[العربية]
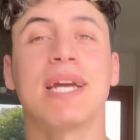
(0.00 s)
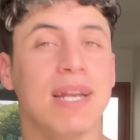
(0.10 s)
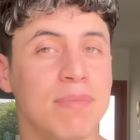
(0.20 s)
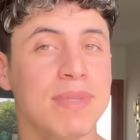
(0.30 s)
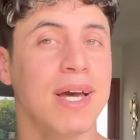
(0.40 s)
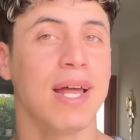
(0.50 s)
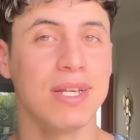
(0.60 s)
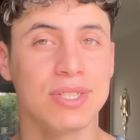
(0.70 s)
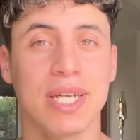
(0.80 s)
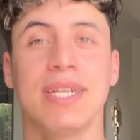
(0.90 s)
كلامنا
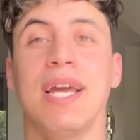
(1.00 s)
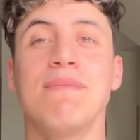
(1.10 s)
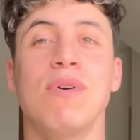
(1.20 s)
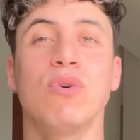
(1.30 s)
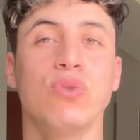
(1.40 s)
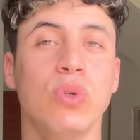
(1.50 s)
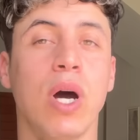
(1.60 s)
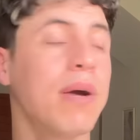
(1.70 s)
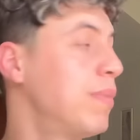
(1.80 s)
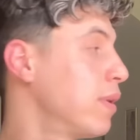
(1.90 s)
علشان
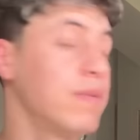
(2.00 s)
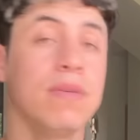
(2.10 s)
الموضوع معاك